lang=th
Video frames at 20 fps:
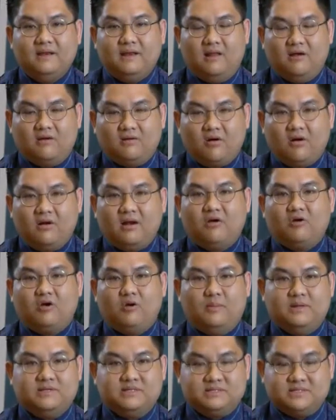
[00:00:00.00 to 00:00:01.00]
แล้วก็เรา
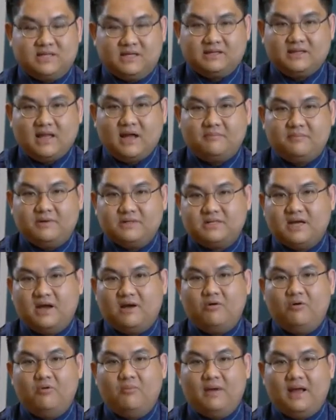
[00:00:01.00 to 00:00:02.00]
กำลังจะจัดตั้งประชา
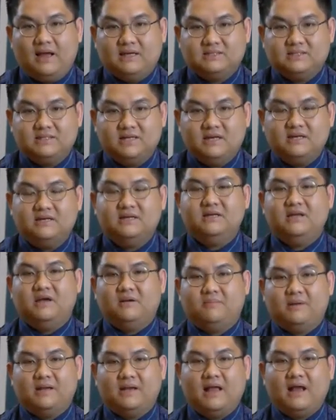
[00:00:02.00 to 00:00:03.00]
คมอาเซียนขึ้นอย่า
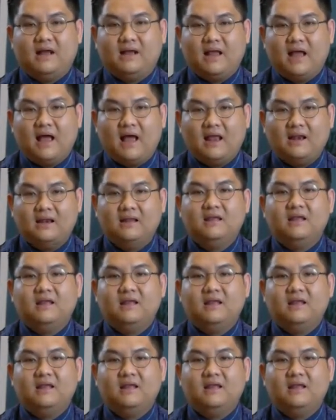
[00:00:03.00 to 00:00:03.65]
งเป็นทางการ